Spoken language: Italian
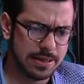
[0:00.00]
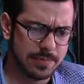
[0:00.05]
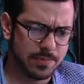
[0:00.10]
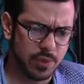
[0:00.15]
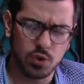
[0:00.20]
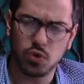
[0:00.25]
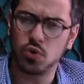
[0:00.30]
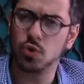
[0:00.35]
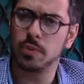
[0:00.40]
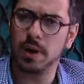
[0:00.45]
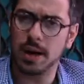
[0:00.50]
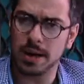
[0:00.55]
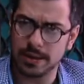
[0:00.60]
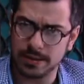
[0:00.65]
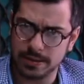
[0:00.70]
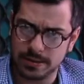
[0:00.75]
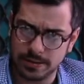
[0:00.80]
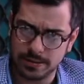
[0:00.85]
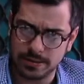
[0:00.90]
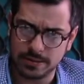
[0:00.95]

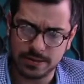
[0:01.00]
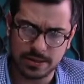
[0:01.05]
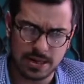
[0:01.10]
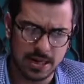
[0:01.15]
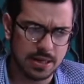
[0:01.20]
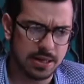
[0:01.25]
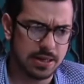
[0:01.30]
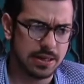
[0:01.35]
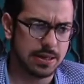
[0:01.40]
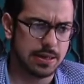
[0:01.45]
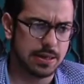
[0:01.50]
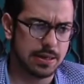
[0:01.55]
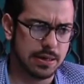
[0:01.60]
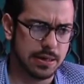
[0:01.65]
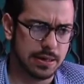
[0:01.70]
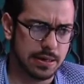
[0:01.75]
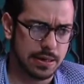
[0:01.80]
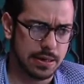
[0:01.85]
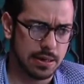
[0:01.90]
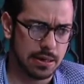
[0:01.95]
preoccupanti, dati
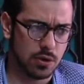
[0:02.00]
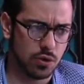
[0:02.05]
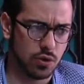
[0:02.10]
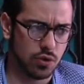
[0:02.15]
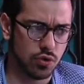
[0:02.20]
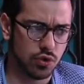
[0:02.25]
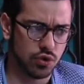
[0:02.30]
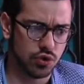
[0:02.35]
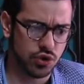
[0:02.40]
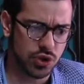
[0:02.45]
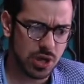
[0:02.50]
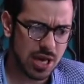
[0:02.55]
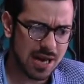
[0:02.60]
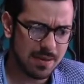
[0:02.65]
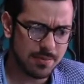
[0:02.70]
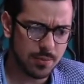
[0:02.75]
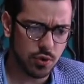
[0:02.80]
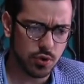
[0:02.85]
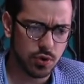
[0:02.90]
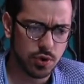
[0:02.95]
che
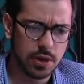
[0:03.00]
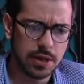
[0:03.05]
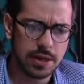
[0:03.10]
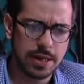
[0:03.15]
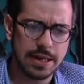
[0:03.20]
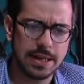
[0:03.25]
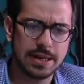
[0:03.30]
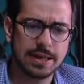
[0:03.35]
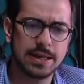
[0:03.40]
conosciamo e